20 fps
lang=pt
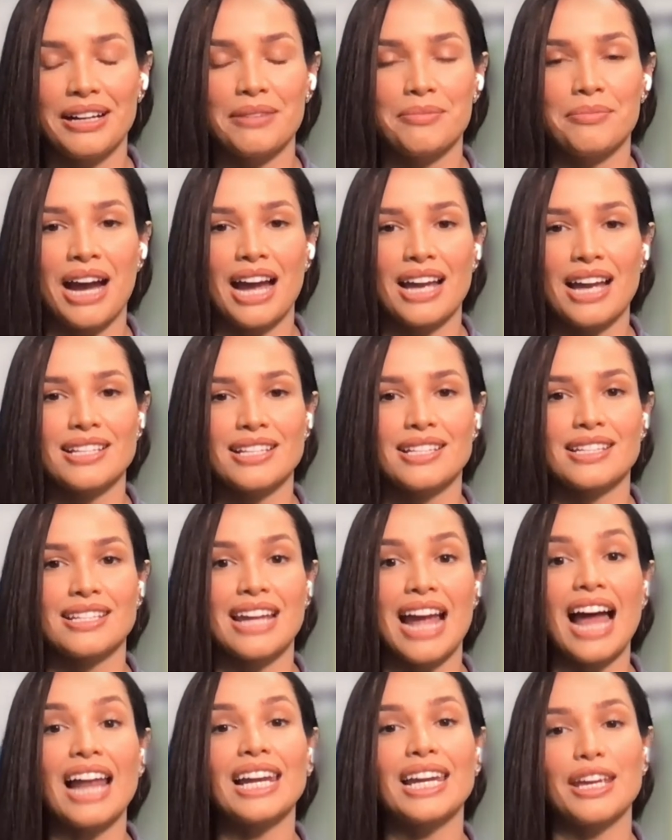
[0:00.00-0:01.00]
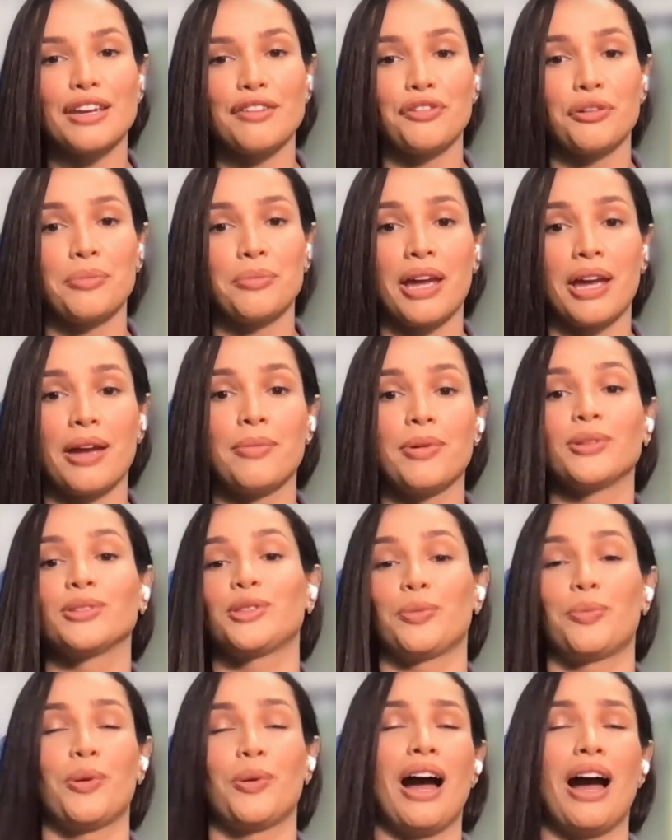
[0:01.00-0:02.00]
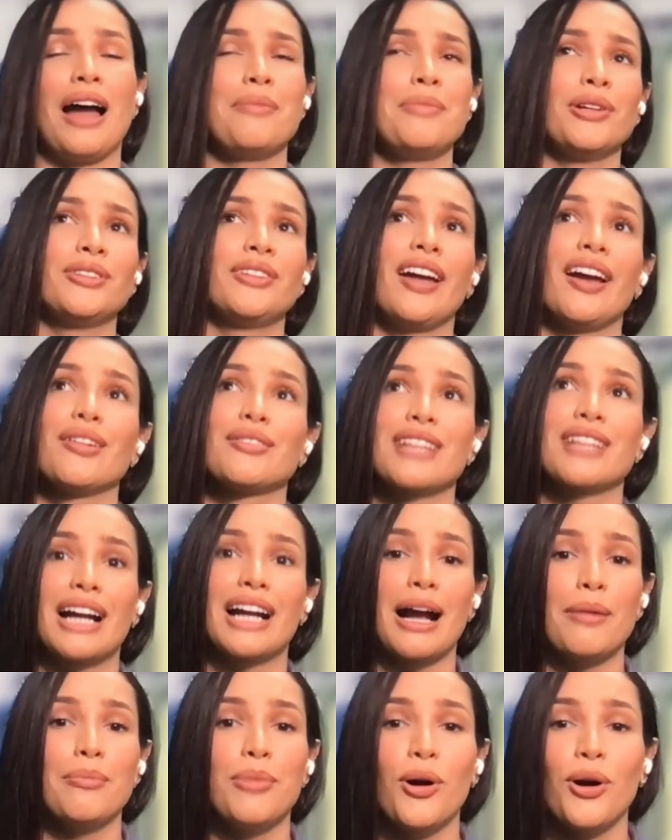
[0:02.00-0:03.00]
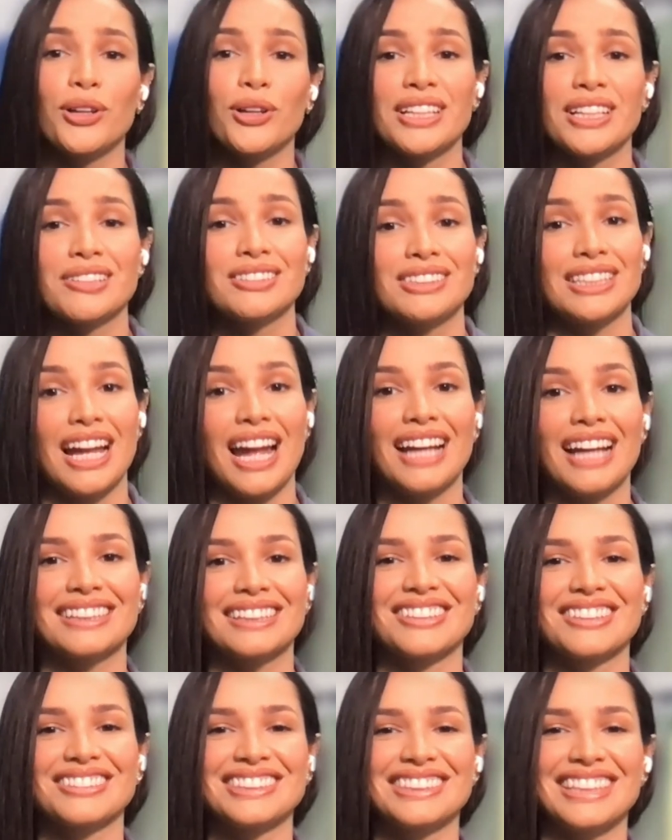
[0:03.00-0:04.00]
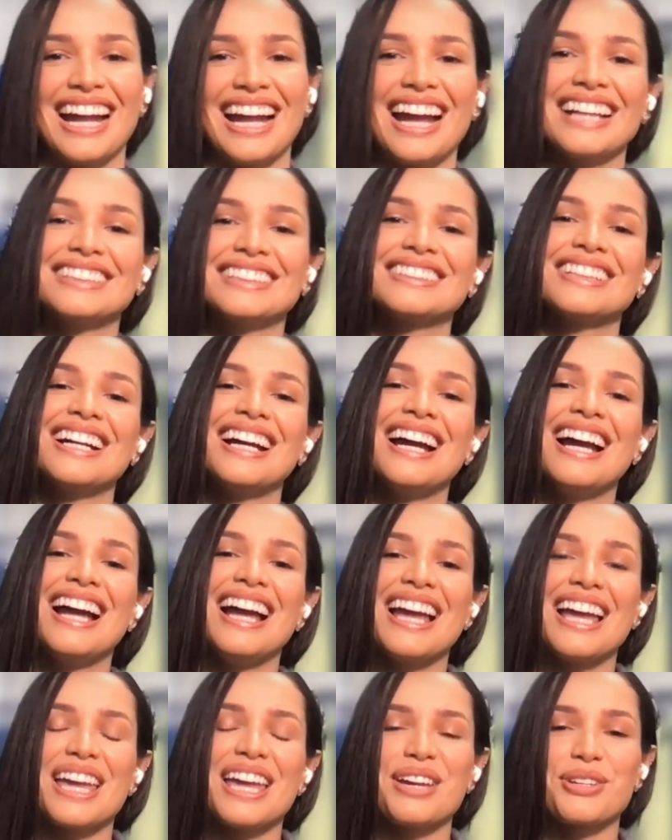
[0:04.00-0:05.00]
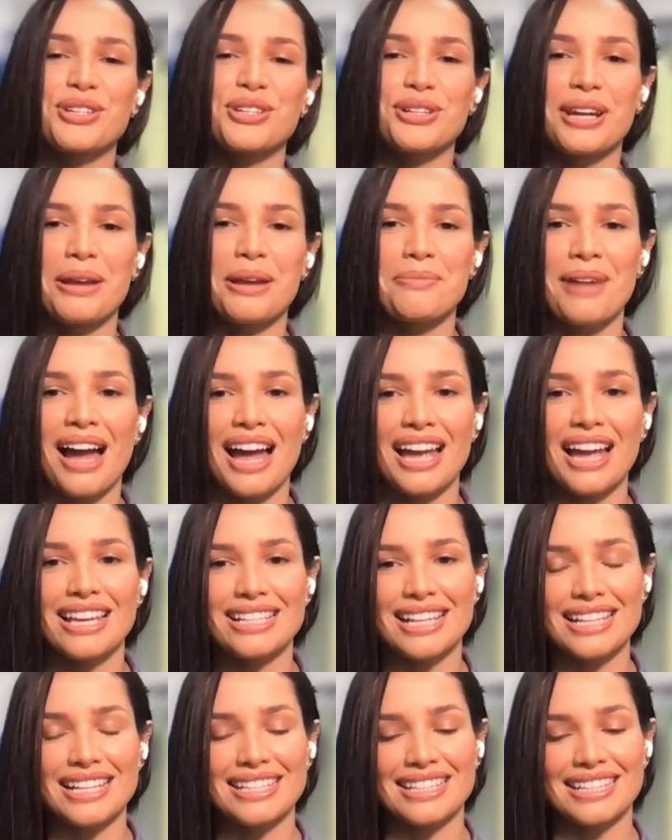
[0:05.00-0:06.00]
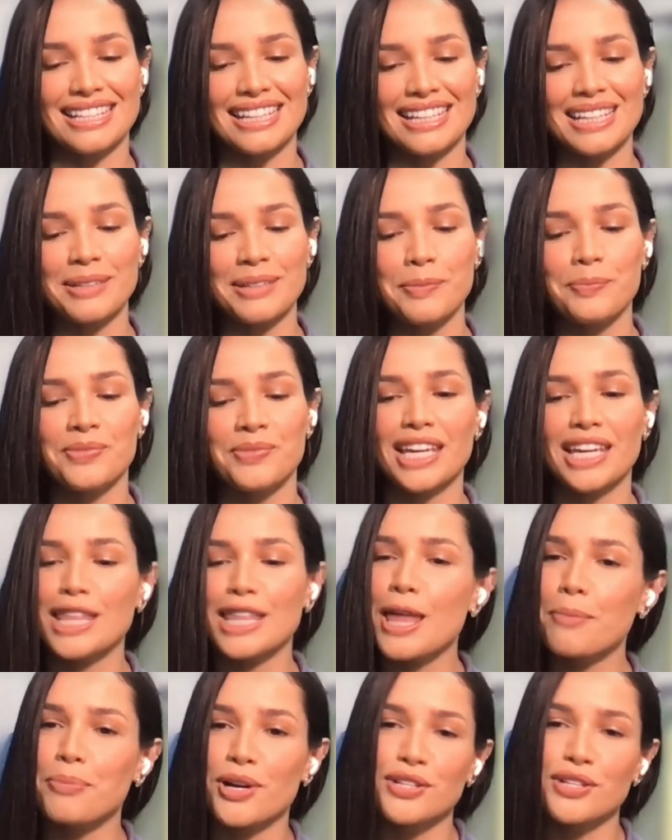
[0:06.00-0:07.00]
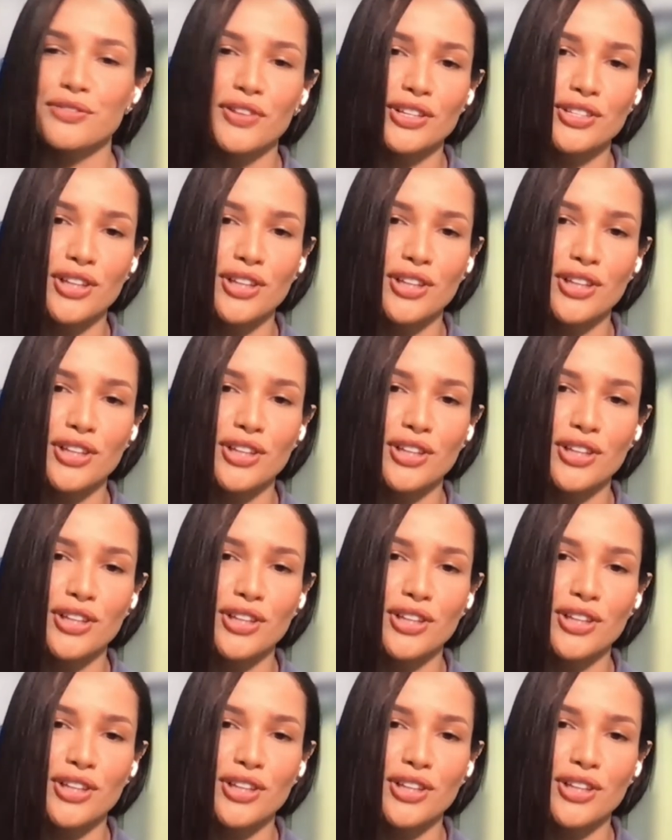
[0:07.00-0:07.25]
mas de alívio mesmo. Eu tipo, ai meu Deus, acabou, deu certo, deu certo. Eu chorei mais assim e depois foi